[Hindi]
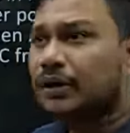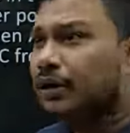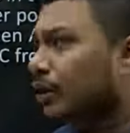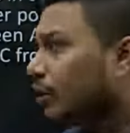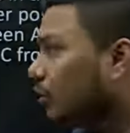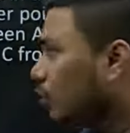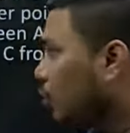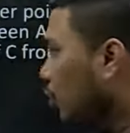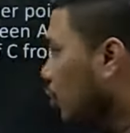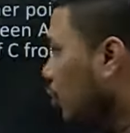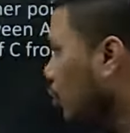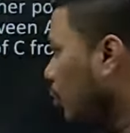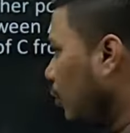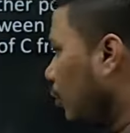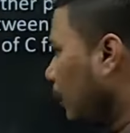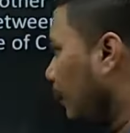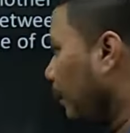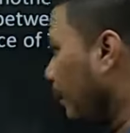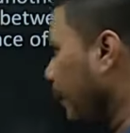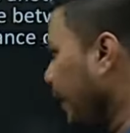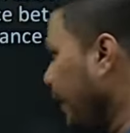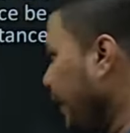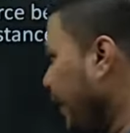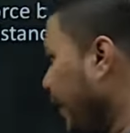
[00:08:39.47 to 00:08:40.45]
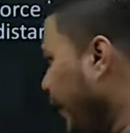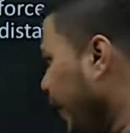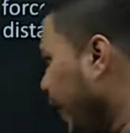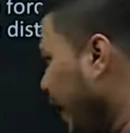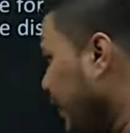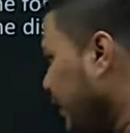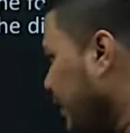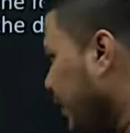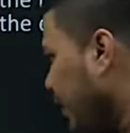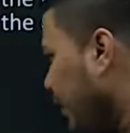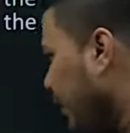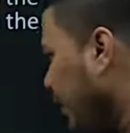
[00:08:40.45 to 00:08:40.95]
तो मैं ये कह
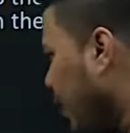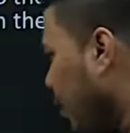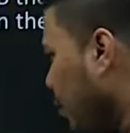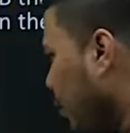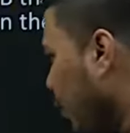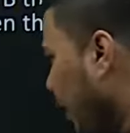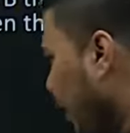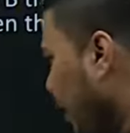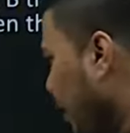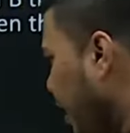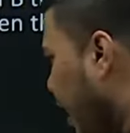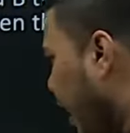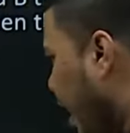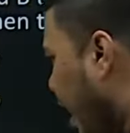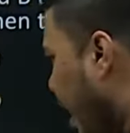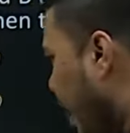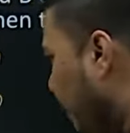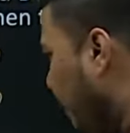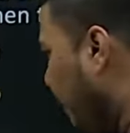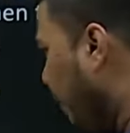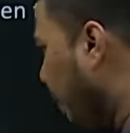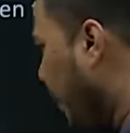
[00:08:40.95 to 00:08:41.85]
सकता हूं कि यहां पर